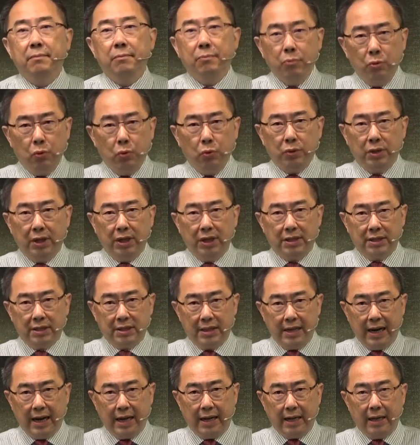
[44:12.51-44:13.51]
目的
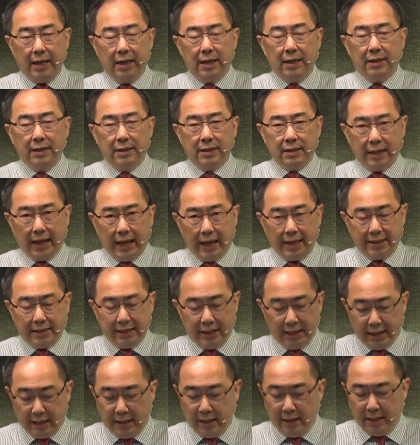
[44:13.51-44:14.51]
是让它
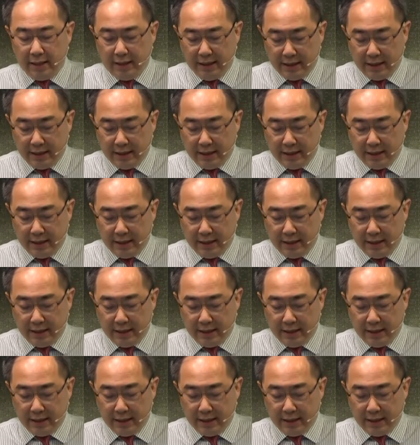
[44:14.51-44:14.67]
结